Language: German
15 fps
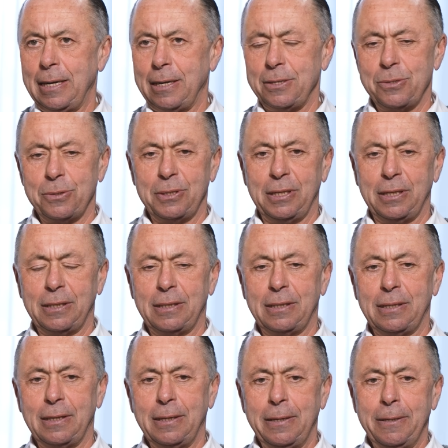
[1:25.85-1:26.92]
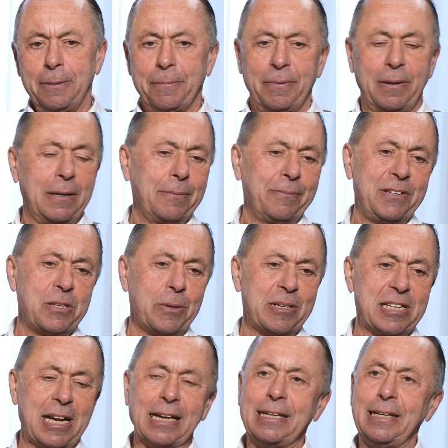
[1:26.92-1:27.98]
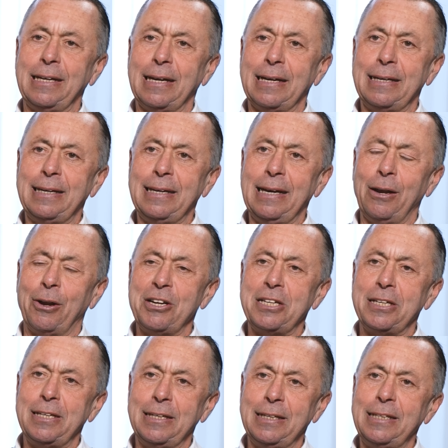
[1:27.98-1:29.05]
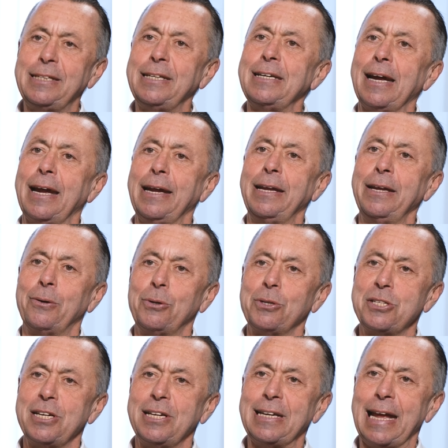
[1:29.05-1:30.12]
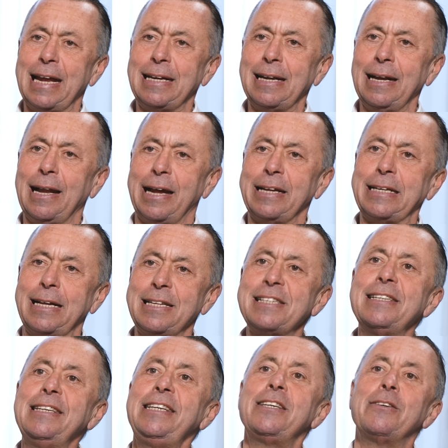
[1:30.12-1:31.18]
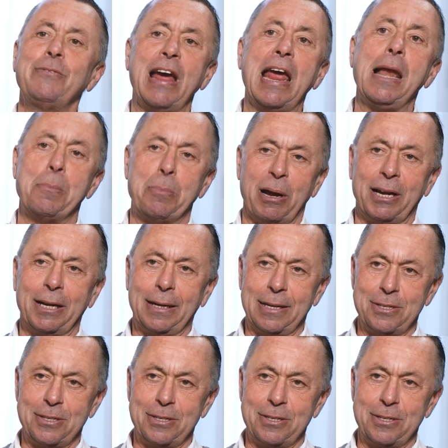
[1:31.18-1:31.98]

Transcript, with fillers: Also äh, äh, wie soll man sagen, die, die Leute, die nicht in der Regierung sind, gelten gleich als nicht wählbar.